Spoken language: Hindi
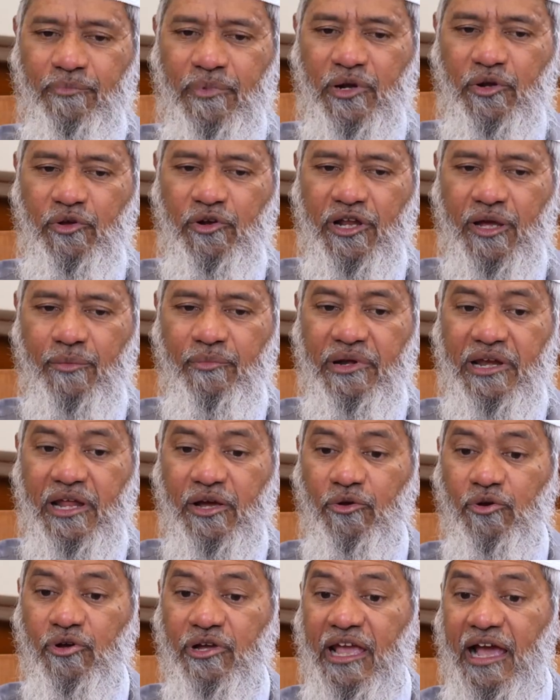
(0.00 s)
बनोरिया
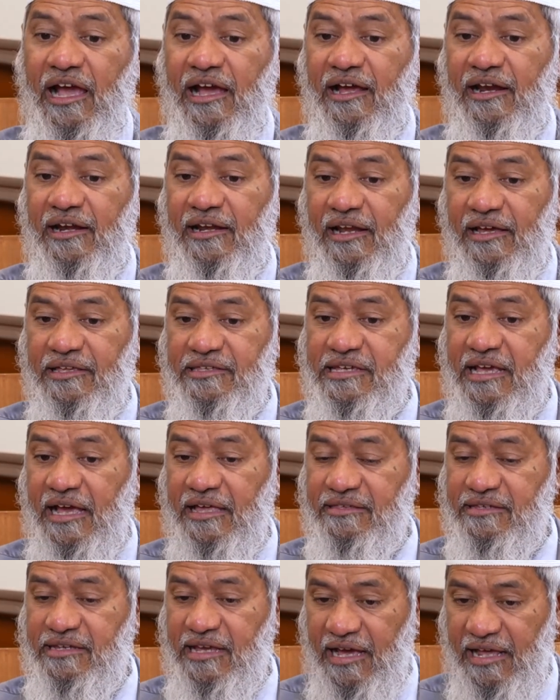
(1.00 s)
मीडिया को क्या करना चाहिए
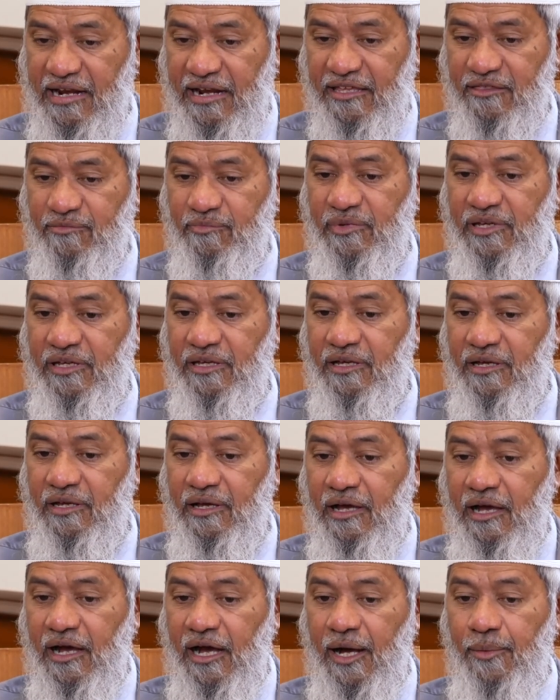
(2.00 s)
आज के हालात में
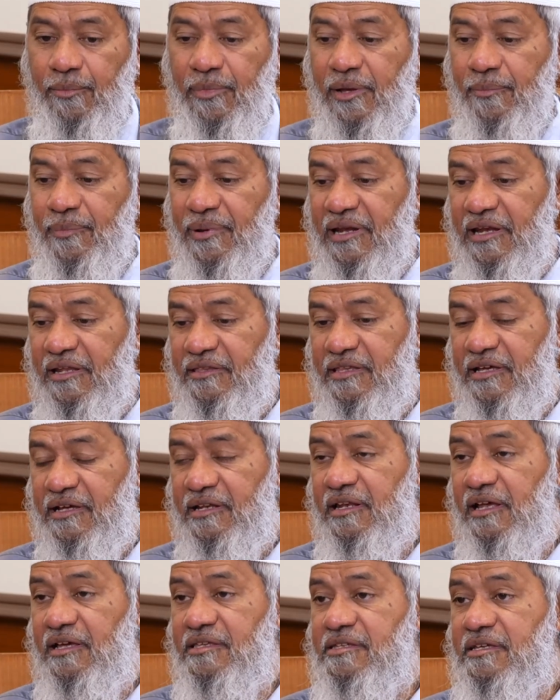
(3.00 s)
हमें पहले
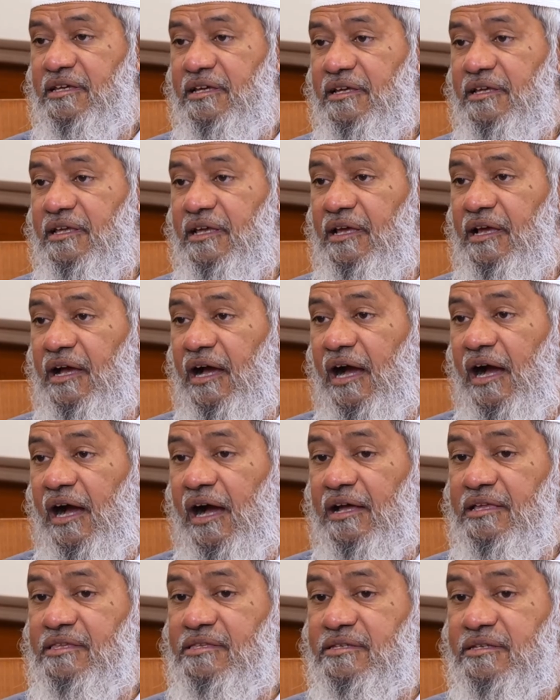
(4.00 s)
देखना चाहिए कि
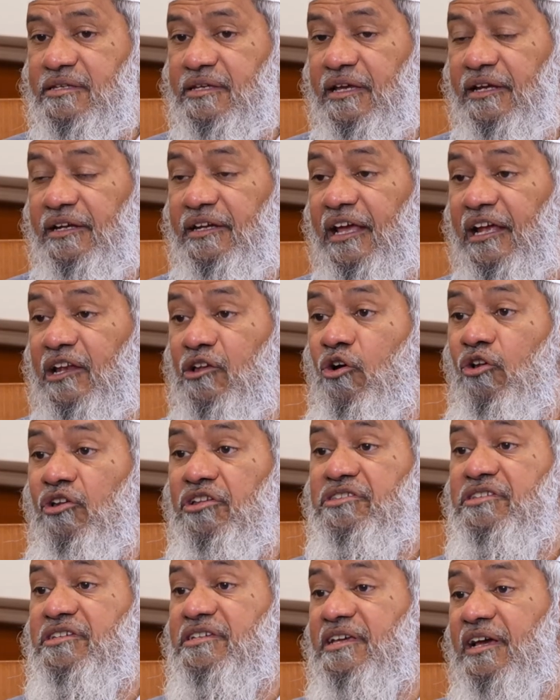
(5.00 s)
आज की
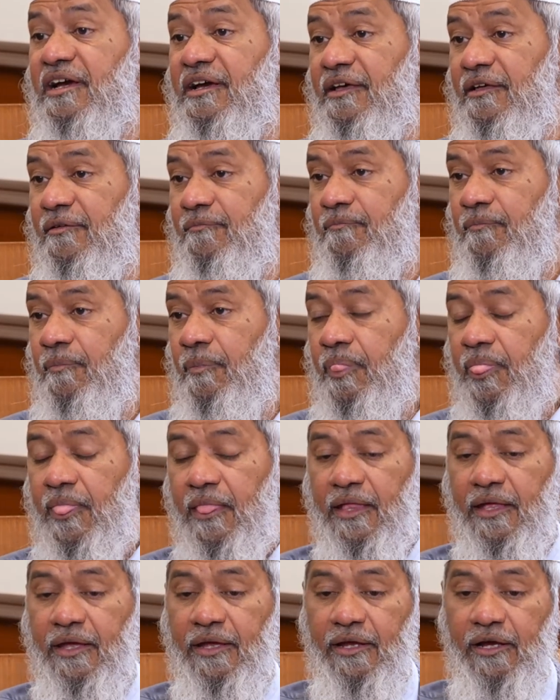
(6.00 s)
टेक्नोलॉजी क्या है हम्म।
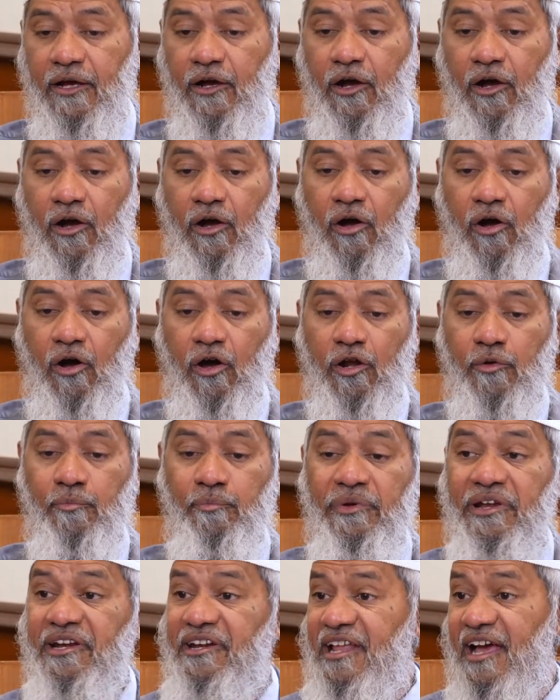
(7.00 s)
और
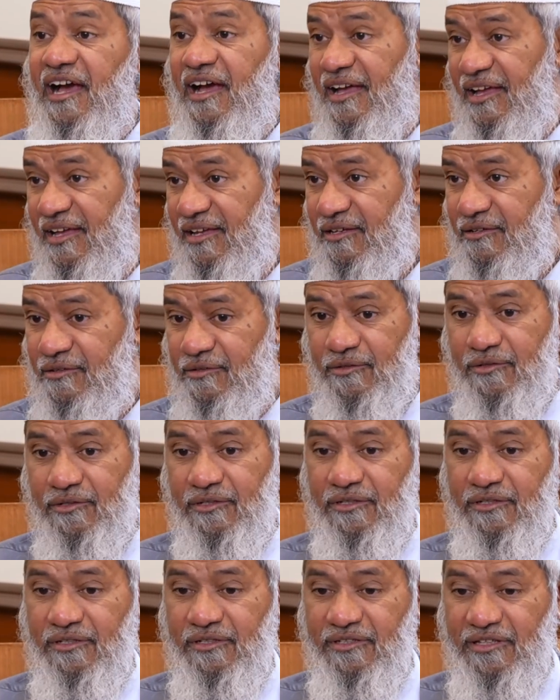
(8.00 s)
मीडिया है
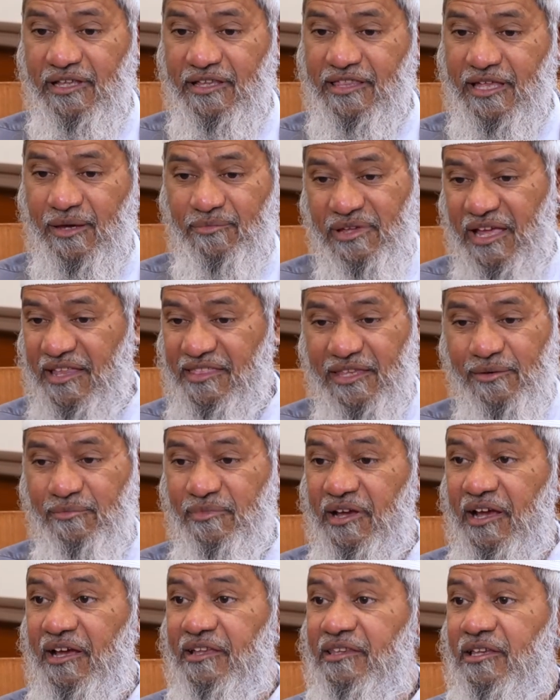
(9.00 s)
जैसे आप जानते
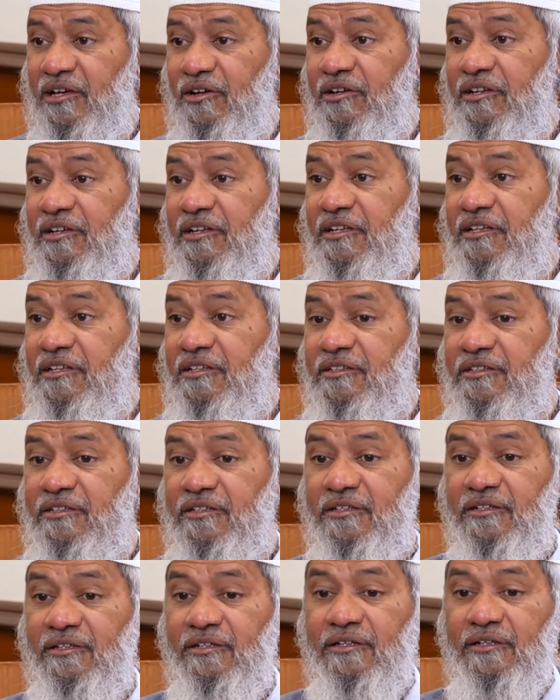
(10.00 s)
मैं कहता हूँ इट इज़
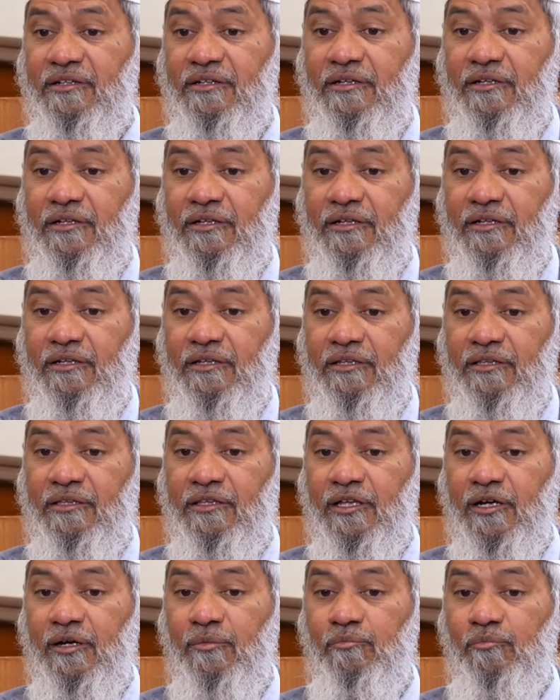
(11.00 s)

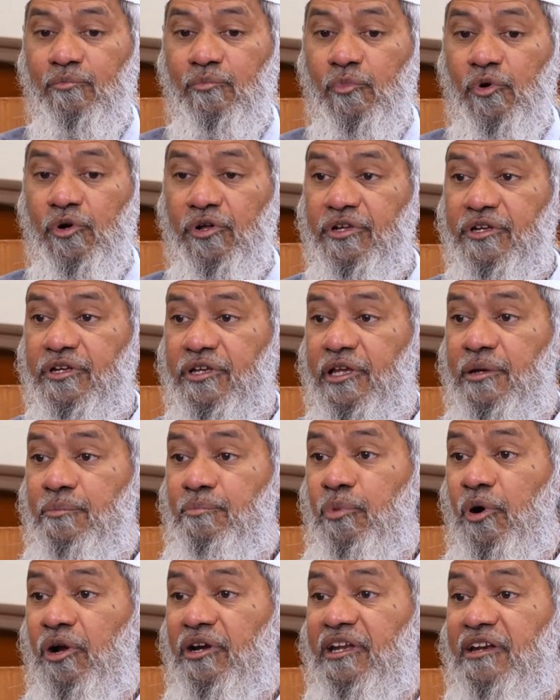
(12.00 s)
द मोस्ट
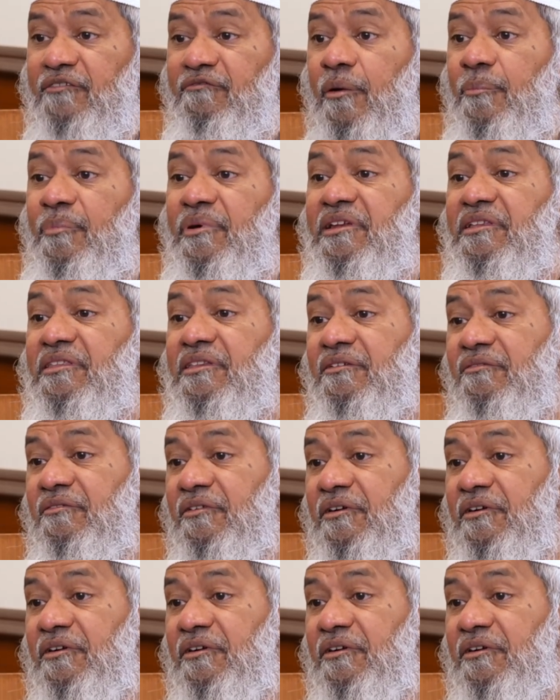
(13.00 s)
इम्पॉर्टेंट वेपन इन द